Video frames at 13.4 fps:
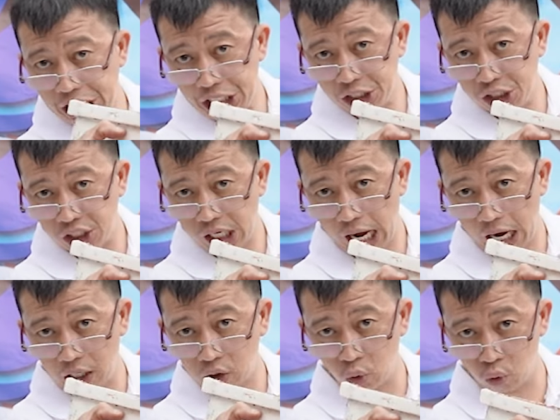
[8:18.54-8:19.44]
inch
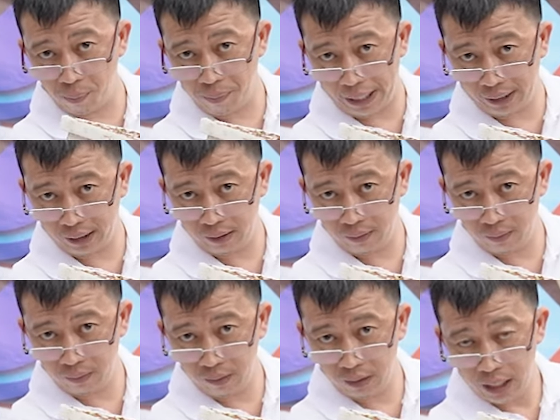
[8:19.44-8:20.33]
ang tubig.
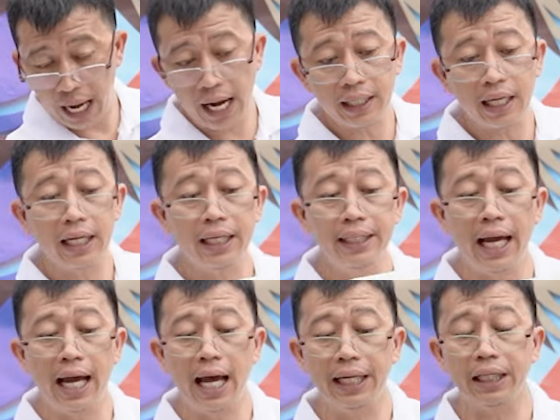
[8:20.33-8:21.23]
Ang
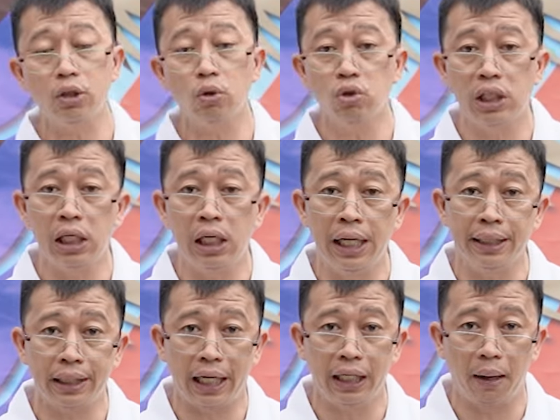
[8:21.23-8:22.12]
kagandahan nitong seedling
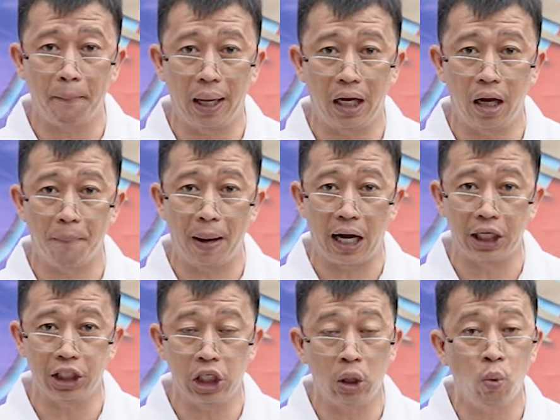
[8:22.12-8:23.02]
tray ng mega
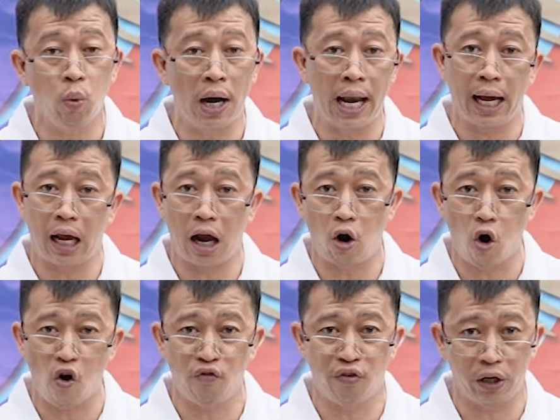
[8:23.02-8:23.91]
packaging, wala kang
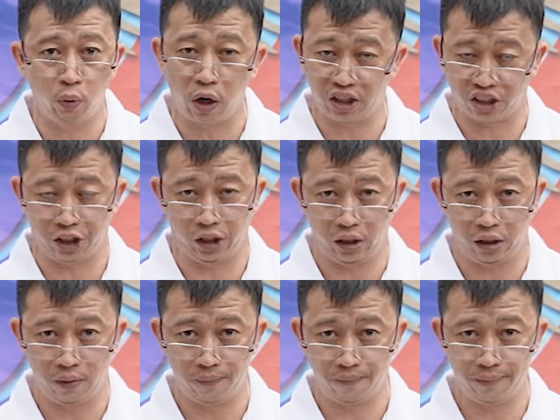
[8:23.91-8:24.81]
overwater.
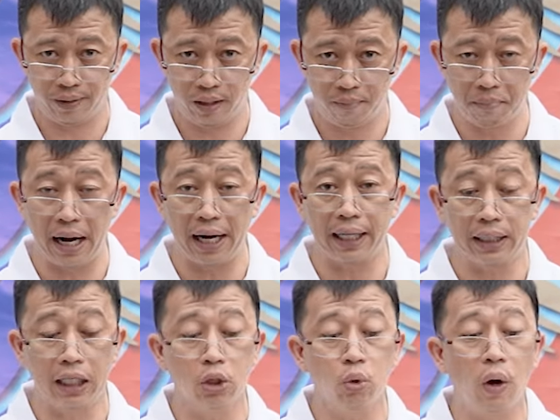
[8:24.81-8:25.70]

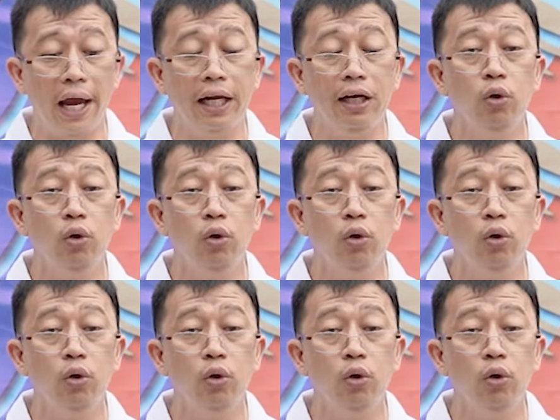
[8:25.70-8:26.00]
Bakit? Ito ay